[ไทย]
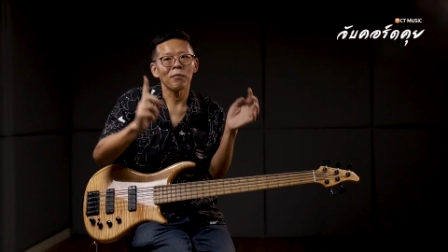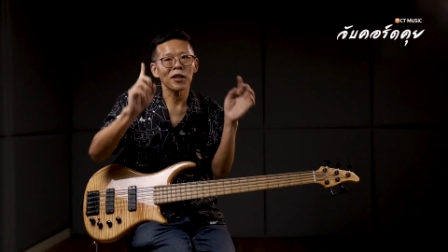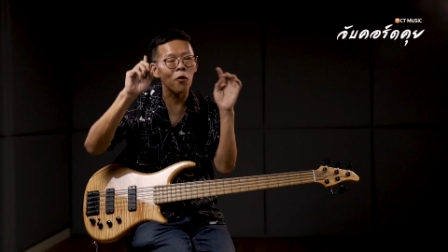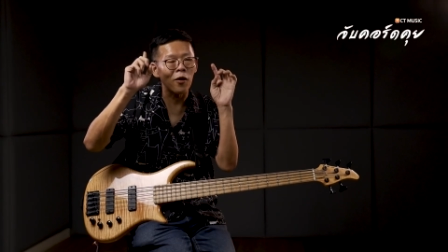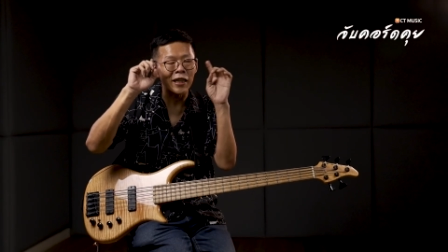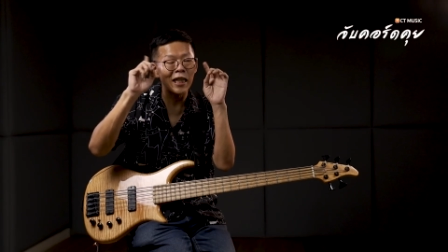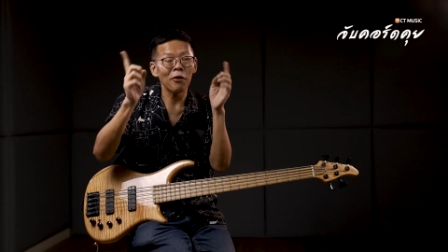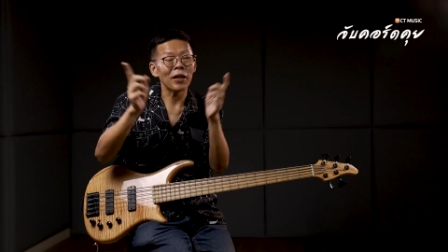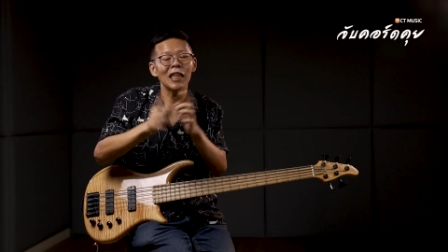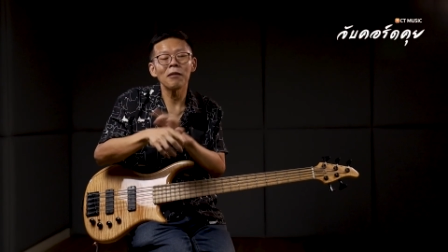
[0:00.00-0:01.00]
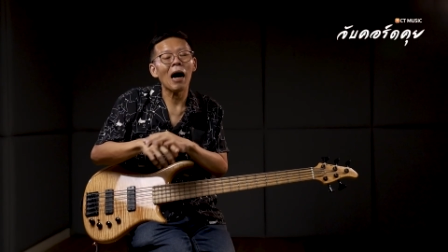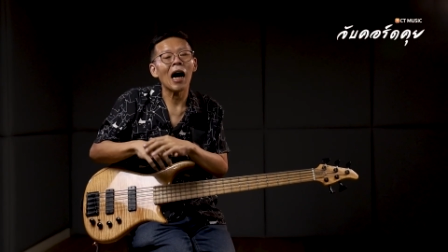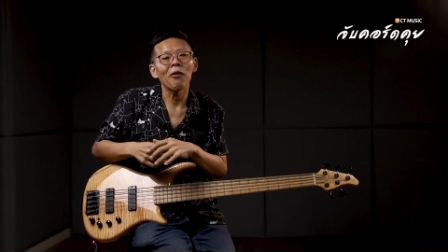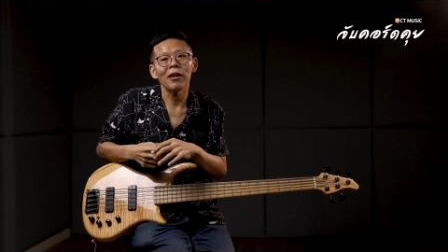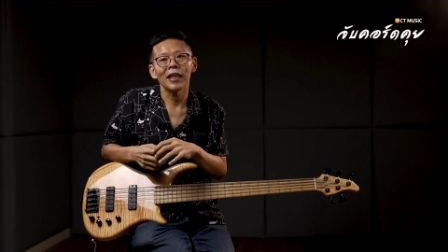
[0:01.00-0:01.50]
มันตรงกับที่เราคิดหรือเปล่า
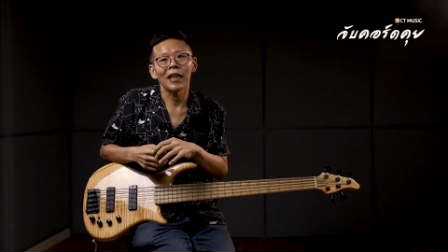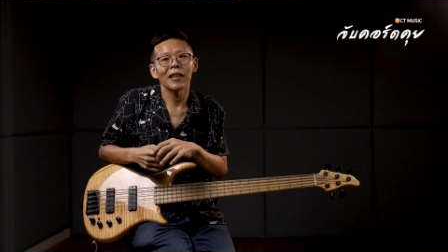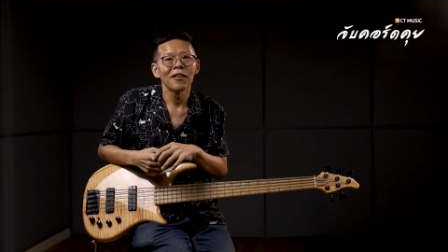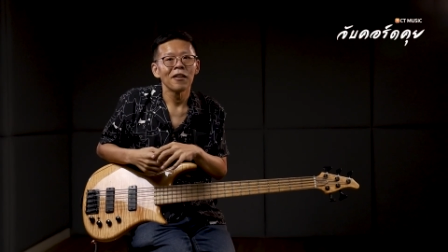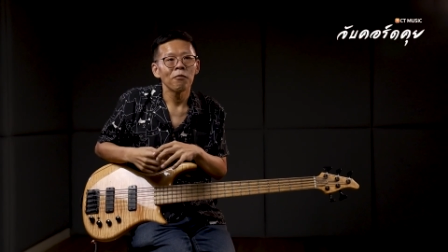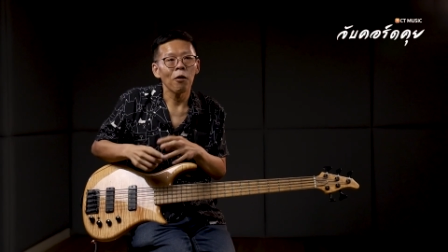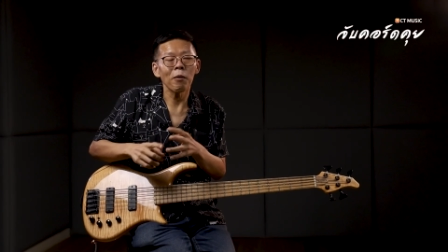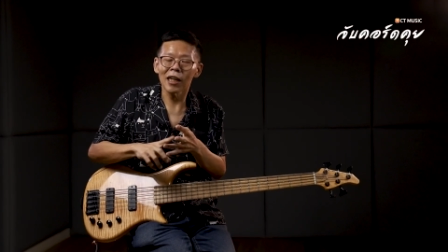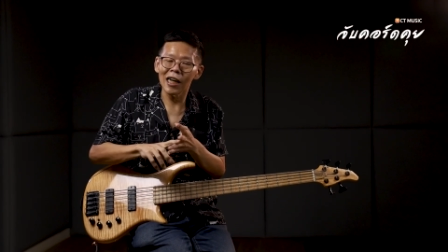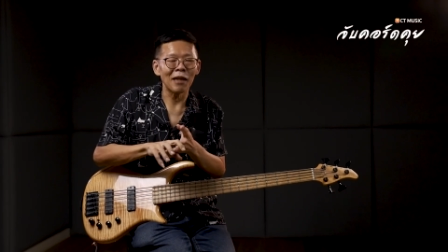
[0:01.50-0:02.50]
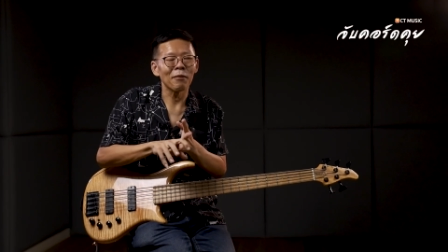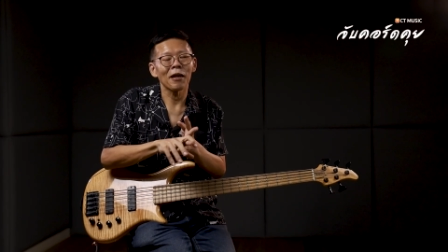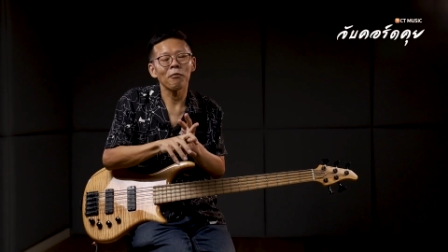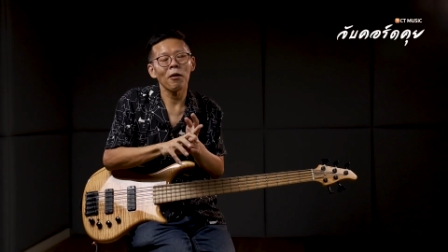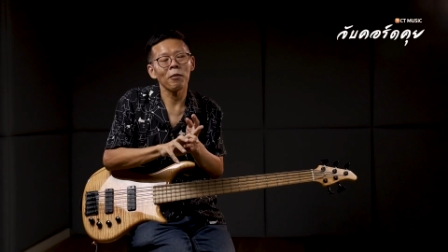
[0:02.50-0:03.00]
อะไรเงี้ยราะมันเคยเหมือน
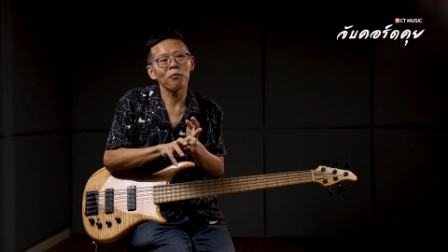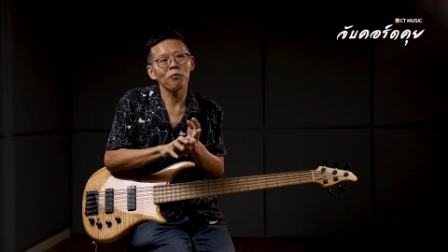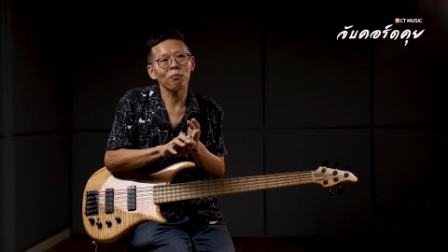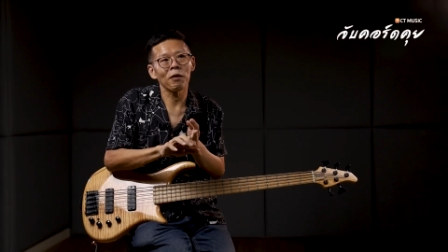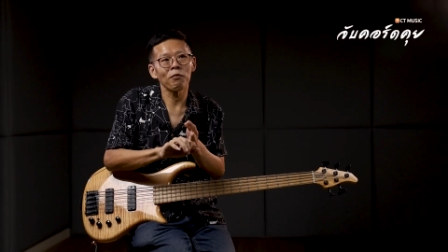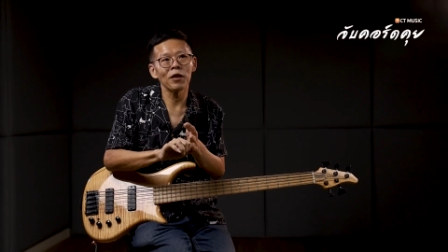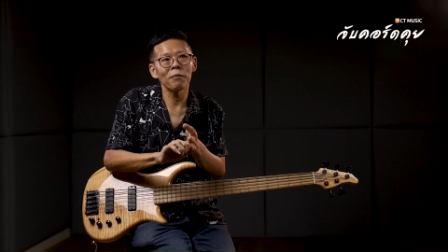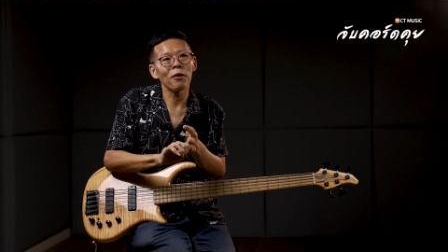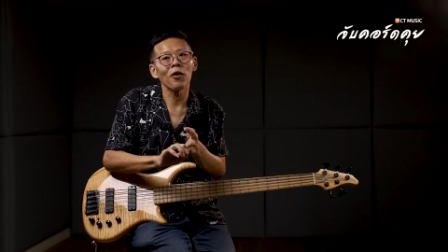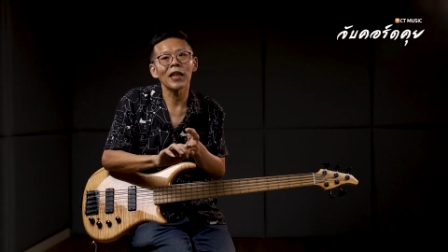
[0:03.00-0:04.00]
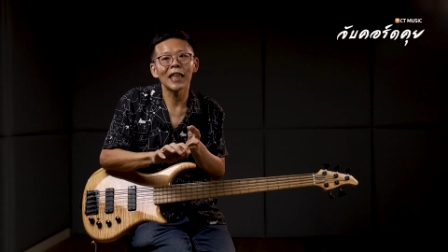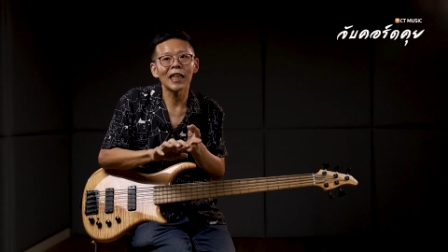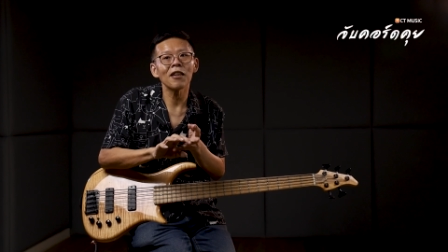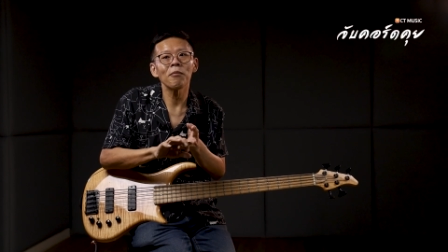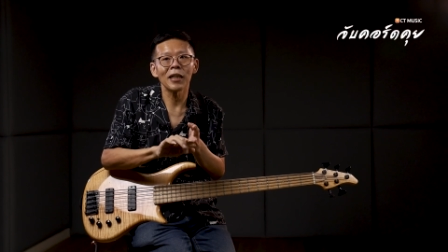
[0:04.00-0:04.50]
กันว่ามันมันวืดไปคนละทิ
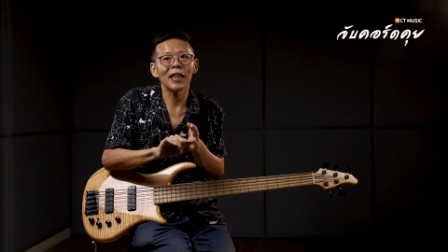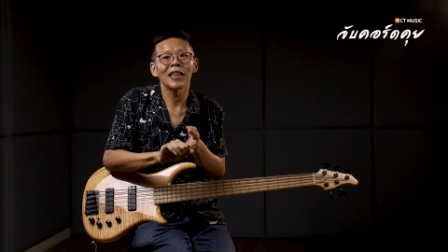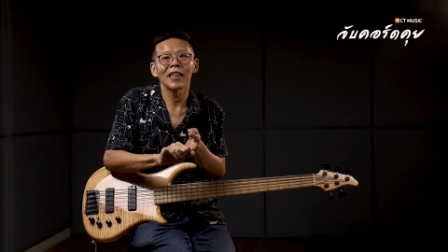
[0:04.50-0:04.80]
ศก็มี